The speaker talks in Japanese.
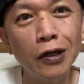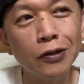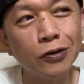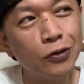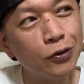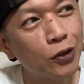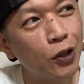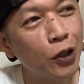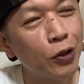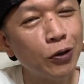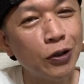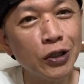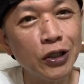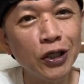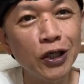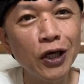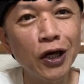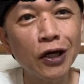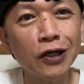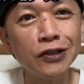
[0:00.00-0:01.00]
具材は
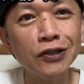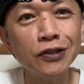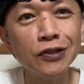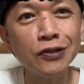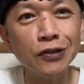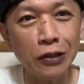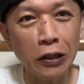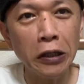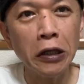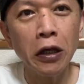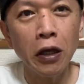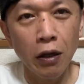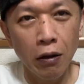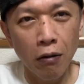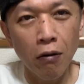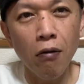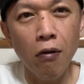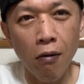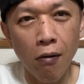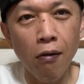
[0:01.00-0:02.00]
賑やかしですね。
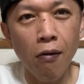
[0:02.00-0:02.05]
うん。